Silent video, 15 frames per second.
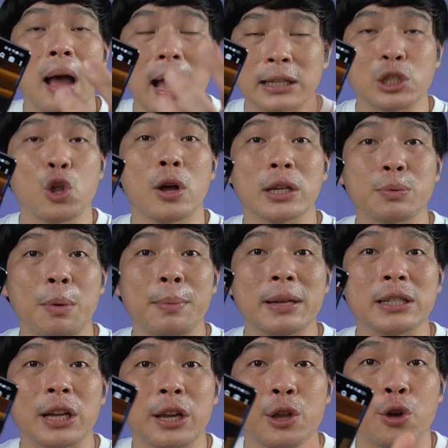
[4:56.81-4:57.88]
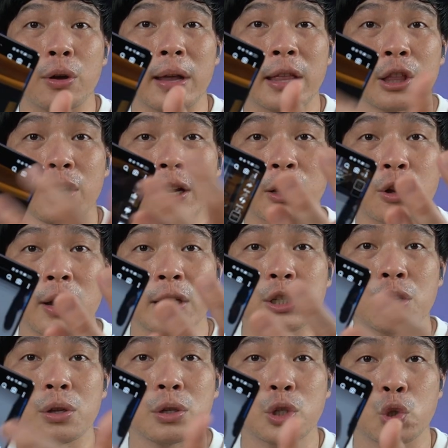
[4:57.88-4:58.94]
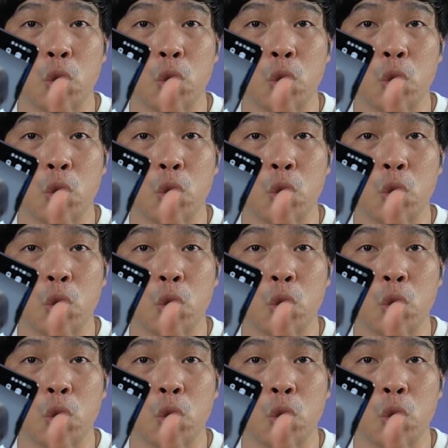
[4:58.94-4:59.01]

as long as mabilis ang iyong internet connection,